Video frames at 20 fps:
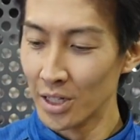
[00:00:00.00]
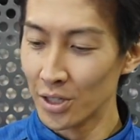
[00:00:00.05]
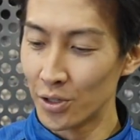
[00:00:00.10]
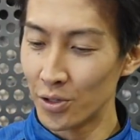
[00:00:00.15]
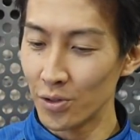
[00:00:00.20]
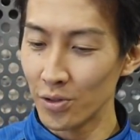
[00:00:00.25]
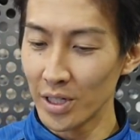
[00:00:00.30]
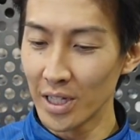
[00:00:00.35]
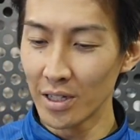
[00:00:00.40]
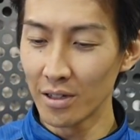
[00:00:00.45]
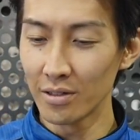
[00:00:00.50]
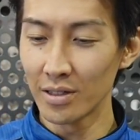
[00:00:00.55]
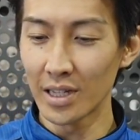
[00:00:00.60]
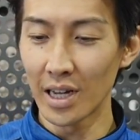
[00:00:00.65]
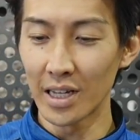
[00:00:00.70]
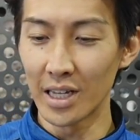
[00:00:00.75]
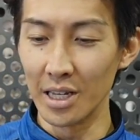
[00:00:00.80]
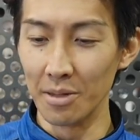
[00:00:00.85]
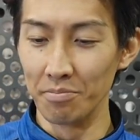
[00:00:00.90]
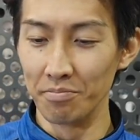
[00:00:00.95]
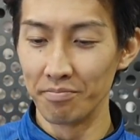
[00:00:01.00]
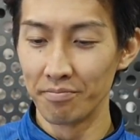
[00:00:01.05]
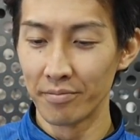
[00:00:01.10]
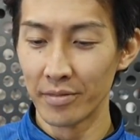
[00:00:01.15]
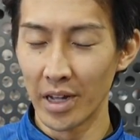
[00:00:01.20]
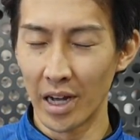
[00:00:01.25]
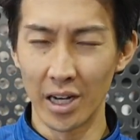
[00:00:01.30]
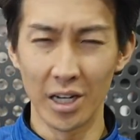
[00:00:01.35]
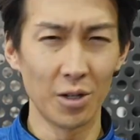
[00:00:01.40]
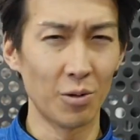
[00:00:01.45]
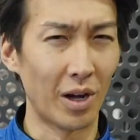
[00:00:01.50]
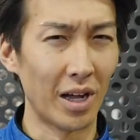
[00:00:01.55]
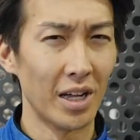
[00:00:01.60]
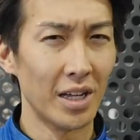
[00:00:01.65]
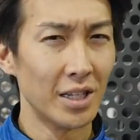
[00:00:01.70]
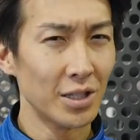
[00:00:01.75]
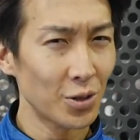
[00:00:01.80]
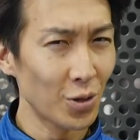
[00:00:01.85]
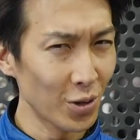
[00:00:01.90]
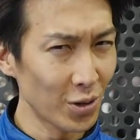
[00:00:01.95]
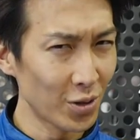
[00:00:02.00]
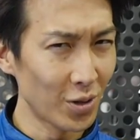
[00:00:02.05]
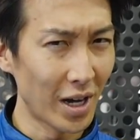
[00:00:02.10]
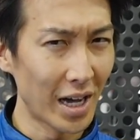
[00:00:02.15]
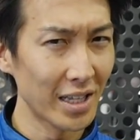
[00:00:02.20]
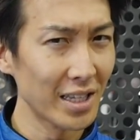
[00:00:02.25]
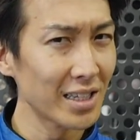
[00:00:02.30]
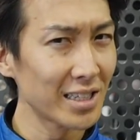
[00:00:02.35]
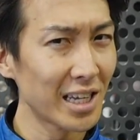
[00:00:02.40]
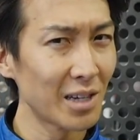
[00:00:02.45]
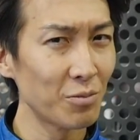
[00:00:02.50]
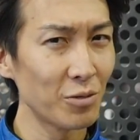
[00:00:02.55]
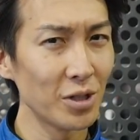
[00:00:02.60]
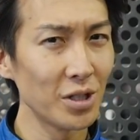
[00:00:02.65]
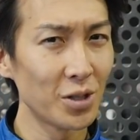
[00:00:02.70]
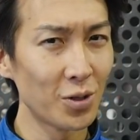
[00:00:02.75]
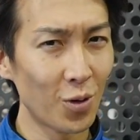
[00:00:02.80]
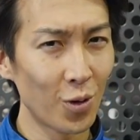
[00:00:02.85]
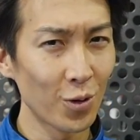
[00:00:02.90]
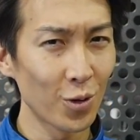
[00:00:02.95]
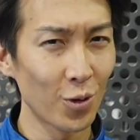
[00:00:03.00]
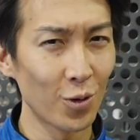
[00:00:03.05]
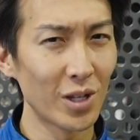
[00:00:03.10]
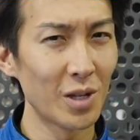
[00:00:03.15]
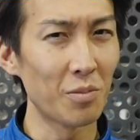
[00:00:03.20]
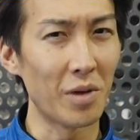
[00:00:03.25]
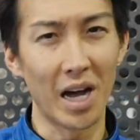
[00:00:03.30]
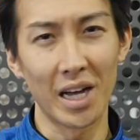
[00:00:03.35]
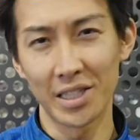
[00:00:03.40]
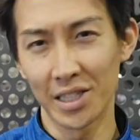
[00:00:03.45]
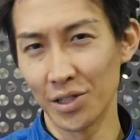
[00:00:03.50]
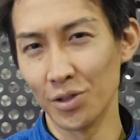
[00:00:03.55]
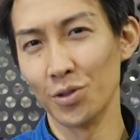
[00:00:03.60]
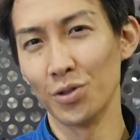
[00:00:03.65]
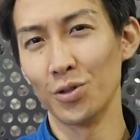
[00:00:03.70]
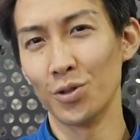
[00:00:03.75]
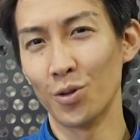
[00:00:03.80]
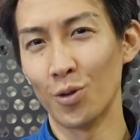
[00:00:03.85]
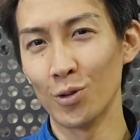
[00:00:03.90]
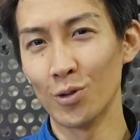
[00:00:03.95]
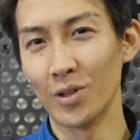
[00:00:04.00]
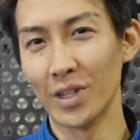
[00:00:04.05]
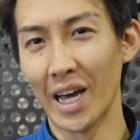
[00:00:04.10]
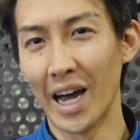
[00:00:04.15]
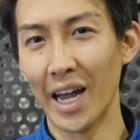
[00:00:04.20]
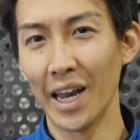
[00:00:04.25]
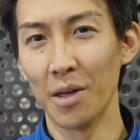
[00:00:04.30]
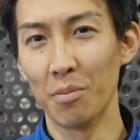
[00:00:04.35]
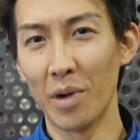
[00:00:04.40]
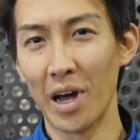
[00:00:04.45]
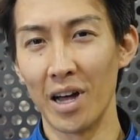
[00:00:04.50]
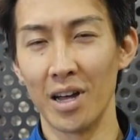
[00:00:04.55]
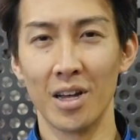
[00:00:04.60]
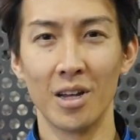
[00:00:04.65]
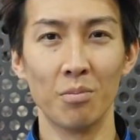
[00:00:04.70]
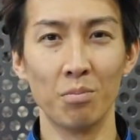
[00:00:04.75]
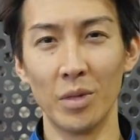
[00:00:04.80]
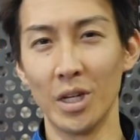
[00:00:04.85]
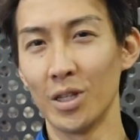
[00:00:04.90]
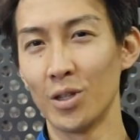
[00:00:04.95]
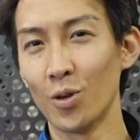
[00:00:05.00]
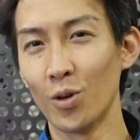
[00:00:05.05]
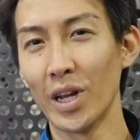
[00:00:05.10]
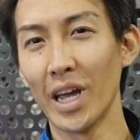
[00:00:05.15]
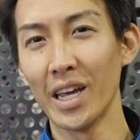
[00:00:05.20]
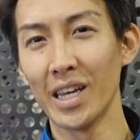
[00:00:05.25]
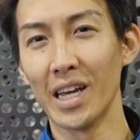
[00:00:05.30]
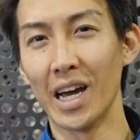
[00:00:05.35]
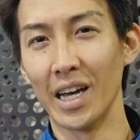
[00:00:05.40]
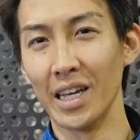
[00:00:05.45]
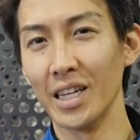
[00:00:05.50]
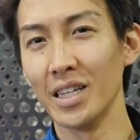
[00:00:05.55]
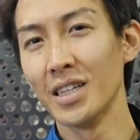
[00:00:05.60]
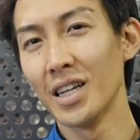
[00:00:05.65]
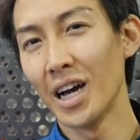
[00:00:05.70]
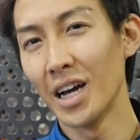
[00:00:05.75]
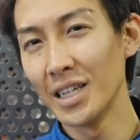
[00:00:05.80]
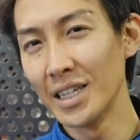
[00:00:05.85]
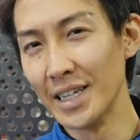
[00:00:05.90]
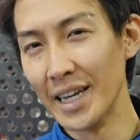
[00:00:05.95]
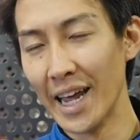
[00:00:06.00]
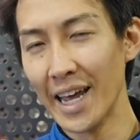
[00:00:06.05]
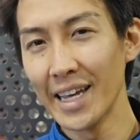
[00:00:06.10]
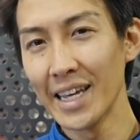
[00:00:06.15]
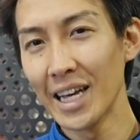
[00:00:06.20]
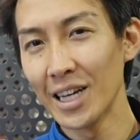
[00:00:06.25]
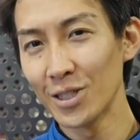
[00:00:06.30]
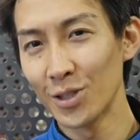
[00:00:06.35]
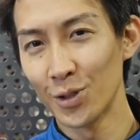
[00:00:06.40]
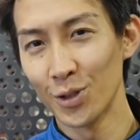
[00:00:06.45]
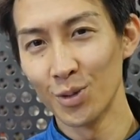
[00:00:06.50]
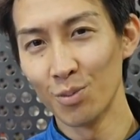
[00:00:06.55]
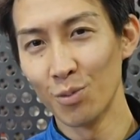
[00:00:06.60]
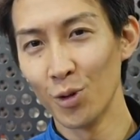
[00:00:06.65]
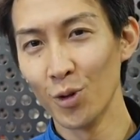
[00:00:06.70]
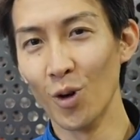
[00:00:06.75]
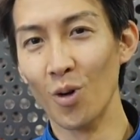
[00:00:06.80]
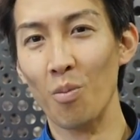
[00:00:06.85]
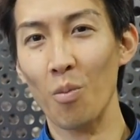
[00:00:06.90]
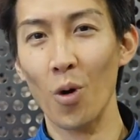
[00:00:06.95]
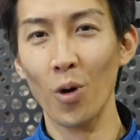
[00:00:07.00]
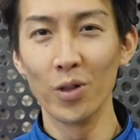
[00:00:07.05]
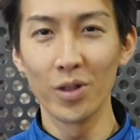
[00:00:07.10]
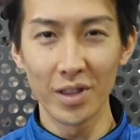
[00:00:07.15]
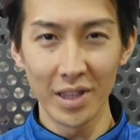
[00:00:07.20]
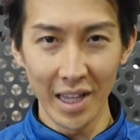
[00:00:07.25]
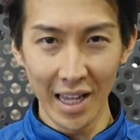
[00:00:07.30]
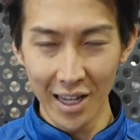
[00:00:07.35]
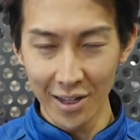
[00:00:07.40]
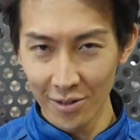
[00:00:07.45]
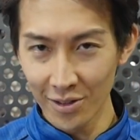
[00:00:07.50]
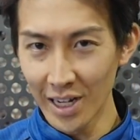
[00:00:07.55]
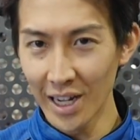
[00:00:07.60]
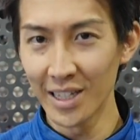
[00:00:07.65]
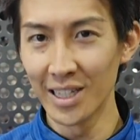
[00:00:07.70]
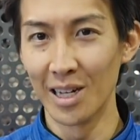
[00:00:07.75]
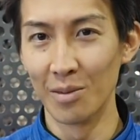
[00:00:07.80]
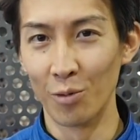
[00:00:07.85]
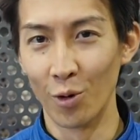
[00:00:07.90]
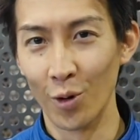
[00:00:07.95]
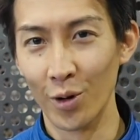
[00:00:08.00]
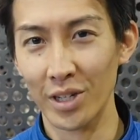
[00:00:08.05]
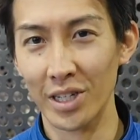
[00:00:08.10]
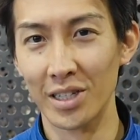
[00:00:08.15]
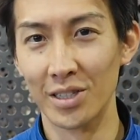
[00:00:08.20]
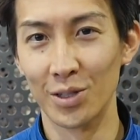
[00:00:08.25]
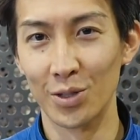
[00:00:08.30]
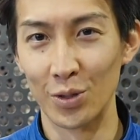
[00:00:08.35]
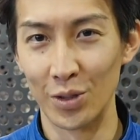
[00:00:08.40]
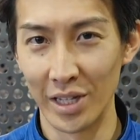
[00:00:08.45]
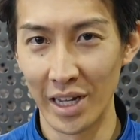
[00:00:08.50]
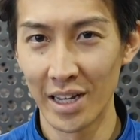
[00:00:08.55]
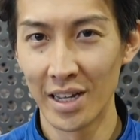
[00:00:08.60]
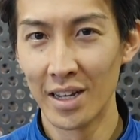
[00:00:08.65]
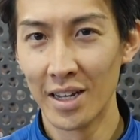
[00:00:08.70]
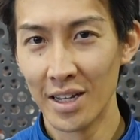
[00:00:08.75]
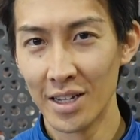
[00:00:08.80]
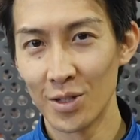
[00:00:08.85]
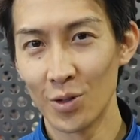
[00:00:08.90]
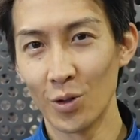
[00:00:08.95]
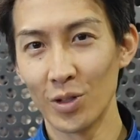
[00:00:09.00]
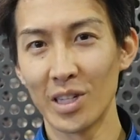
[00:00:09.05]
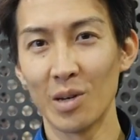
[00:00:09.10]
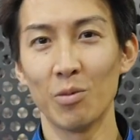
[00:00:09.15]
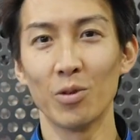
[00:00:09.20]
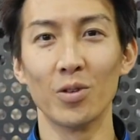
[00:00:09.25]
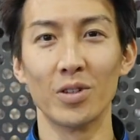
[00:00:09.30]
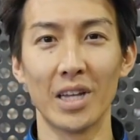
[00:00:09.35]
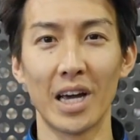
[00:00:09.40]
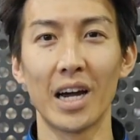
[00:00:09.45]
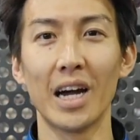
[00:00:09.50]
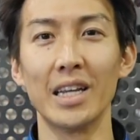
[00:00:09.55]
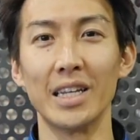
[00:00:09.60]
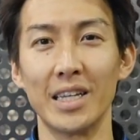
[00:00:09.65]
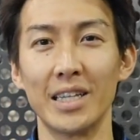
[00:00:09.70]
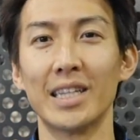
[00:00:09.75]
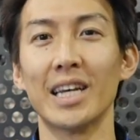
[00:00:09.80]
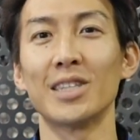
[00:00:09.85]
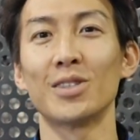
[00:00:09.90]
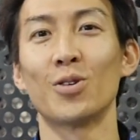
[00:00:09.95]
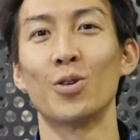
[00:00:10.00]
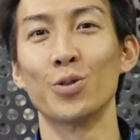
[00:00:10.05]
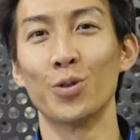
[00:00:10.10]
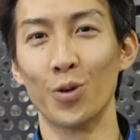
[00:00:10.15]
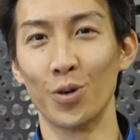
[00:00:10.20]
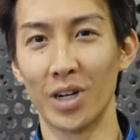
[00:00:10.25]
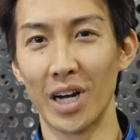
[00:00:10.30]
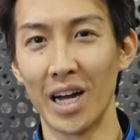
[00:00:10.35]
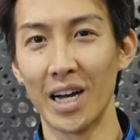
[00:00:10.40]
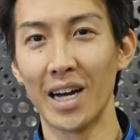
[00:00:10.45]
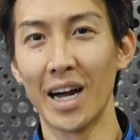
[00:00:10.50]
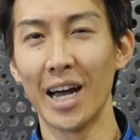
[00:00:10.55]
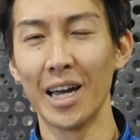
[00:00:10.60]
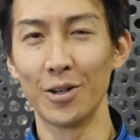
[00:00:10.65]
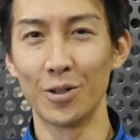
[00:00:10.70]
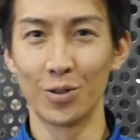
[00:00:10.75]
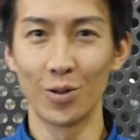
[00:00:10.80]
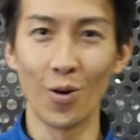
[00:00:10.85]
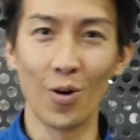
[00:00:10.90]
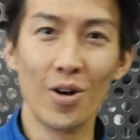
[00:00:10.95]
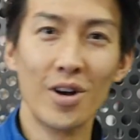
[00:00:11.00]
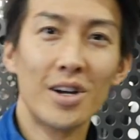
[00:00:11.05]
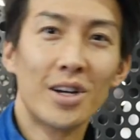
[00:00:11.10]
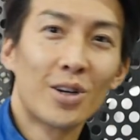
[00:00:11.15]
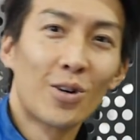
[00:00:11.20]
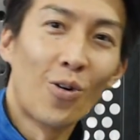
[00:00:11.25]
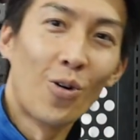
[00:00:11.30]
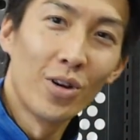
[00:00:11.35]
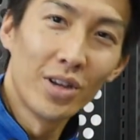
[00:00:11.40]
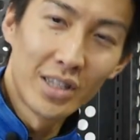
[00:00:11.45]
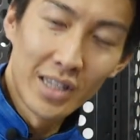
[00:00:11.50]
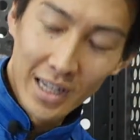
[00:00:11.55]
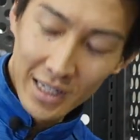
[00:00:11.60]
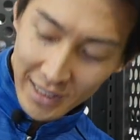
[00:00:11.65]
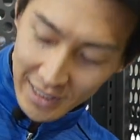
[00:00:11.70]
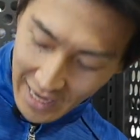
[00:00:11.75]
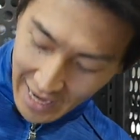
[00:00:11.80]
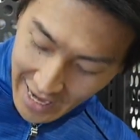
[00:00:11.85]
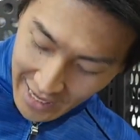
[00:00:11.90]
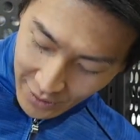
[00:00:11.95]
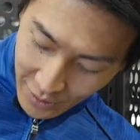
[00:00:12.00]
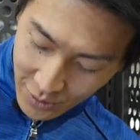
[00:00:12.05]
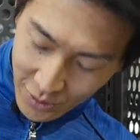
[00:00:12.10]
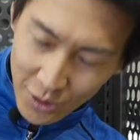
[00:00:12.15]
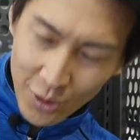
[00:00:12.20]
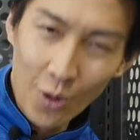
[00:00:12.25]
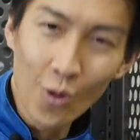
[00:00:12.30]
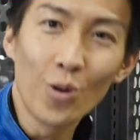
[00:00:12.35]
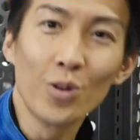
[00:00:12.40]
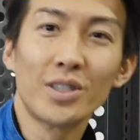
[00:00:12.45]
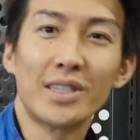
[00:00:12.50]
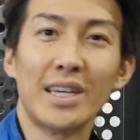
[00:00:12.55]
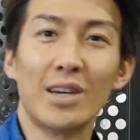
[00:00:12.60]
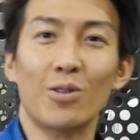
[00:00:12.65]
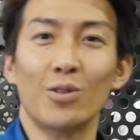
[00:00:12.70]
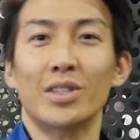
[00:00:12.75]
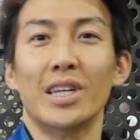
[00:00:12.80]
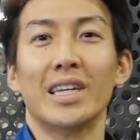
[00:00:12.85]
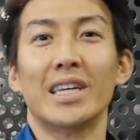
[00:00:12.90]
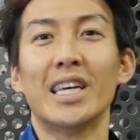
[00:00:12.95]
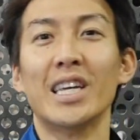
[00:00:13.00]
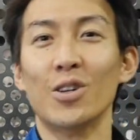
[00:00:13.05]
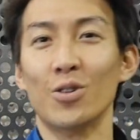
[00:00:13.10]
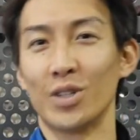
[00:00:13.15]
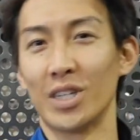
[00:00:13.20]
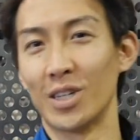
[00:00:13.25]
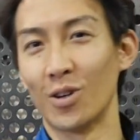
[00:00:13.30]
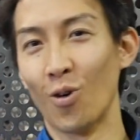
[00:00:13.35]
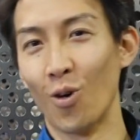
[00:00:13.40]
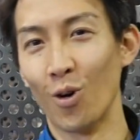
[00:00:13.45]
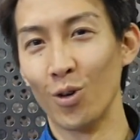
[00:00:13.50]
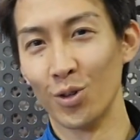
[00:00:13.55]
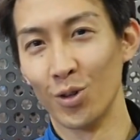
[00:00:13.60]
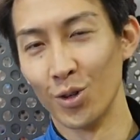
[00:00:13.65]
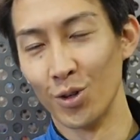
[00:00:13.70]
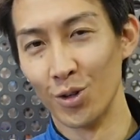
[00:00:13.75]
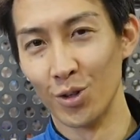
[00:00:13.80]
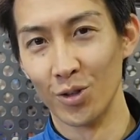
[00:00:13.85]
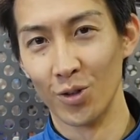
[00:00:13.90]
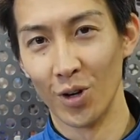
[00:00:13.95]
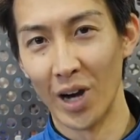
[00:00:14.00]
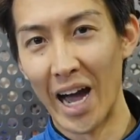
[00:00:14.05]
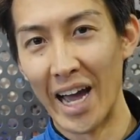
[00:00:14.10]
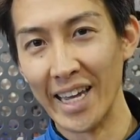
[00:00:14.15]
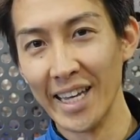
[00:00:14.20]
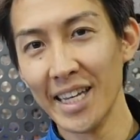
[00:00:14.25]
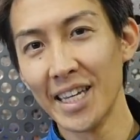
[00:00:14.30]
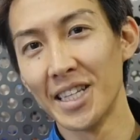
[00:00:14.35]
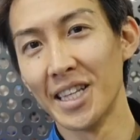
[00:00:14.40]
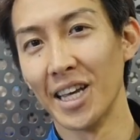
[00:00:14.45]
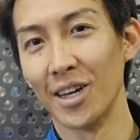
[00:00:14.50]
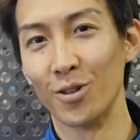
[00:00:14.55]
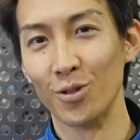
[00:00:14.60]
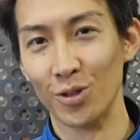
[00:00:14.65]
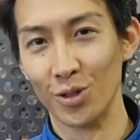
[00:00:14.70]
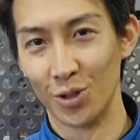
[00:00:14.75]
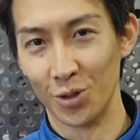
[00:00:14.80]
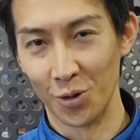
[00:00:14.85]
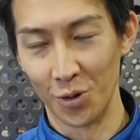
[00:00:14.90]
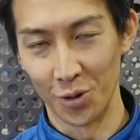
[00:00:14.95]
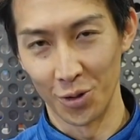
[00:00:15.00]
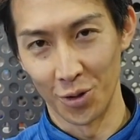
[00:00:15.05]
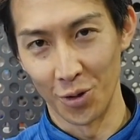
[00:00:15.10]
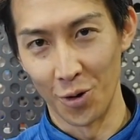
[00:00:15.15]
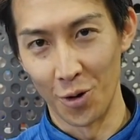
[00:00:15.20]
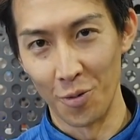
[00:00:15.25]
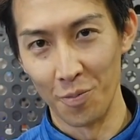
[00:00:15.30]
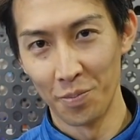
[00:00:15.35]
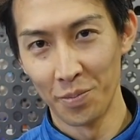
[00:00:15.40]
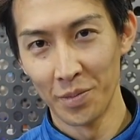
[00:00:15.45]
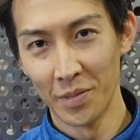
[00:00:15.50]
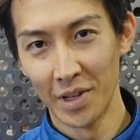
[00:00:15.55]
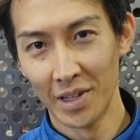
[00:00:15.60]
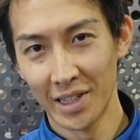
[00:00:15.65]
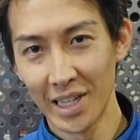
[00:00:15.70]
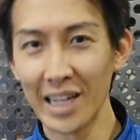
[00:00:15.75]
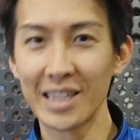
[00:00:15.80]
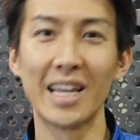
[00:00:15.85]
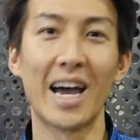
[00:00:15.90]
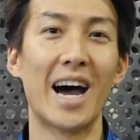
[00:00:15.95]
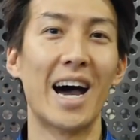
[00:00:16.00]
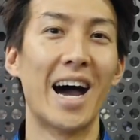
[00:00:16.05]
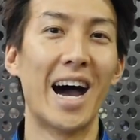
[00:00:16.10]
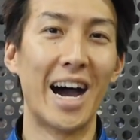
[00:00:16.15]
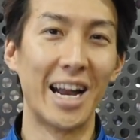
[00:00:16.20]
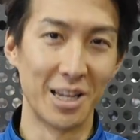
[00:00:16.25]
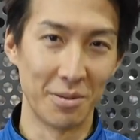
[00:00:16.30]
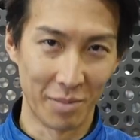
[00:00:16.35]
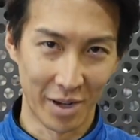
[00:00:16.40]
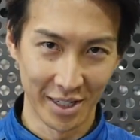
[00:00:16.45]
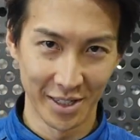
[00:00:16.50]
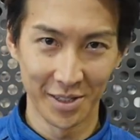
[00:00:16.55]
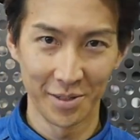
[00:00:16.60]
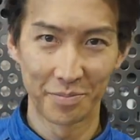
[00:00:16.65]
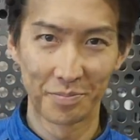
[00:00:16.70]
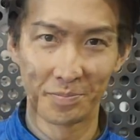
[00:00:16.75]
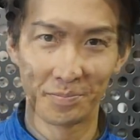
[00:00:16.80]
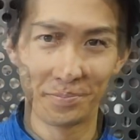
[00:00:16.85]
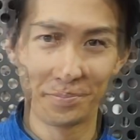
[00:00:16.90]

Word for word: ツーリング先あるいはちょっと肌寒い状況でも走るということであればミッドレイヤーインナーにレイヤーするものを持っていくライダーも多いですよねそういったものを中に着たすことを考えるとこういったサイズ調整をできる機構というのが生きてくる状況多々あります